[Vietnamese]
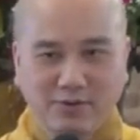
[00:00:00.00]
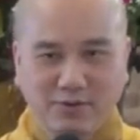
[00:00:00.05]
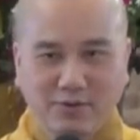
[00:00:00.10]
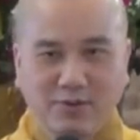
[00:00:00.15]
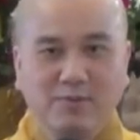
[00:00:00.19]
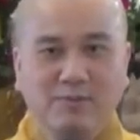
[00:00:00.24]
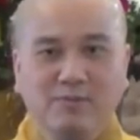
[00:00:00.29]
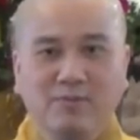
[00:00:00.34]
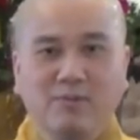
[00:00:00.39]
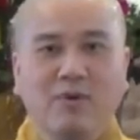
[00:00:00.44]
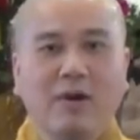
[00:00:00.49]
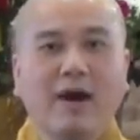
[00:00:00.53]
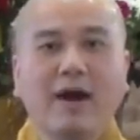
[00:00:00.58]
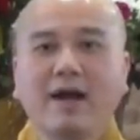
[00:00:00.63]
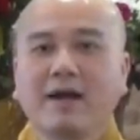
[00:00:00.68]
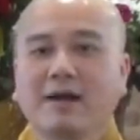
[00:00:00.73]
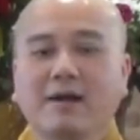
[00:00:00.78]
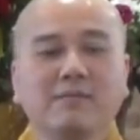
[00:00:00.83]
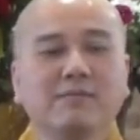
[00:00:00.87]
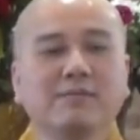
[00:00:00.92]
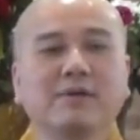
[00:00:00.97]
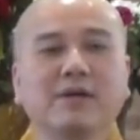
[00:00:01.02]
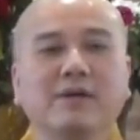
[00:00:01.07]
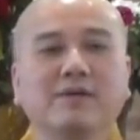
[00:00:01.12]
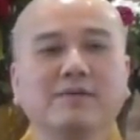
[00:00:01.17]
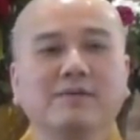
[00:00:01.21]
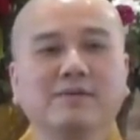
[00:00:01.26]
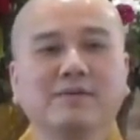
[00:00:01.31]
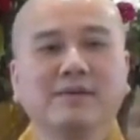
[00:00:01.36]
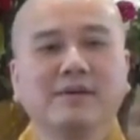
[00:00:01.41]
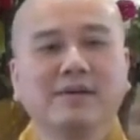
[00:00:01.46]
dùng quá không
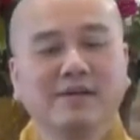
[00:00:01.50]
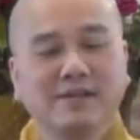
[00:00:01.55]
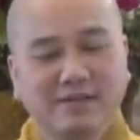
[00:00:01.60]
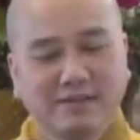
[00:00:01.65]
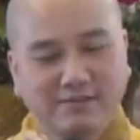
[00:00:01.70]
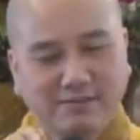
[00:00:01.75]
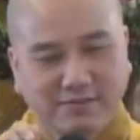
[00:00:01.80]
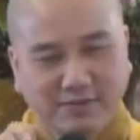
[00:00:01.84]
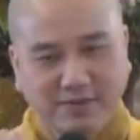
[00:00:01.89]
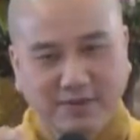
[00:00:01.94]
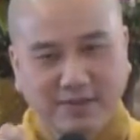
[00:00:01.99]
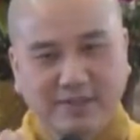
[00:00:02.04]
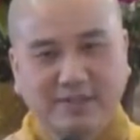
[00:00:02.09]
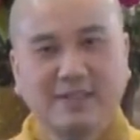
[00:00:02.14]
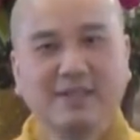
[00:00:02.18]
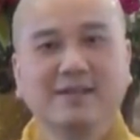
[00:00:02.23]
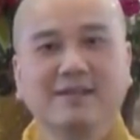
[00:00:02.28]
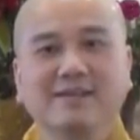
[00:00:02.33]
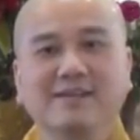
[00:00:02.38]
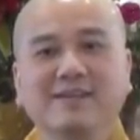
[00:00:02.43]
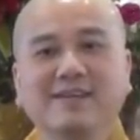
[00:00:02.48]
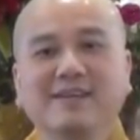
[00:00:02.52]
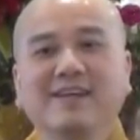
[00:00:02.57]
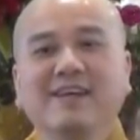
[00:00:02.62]
kêu vừa chừng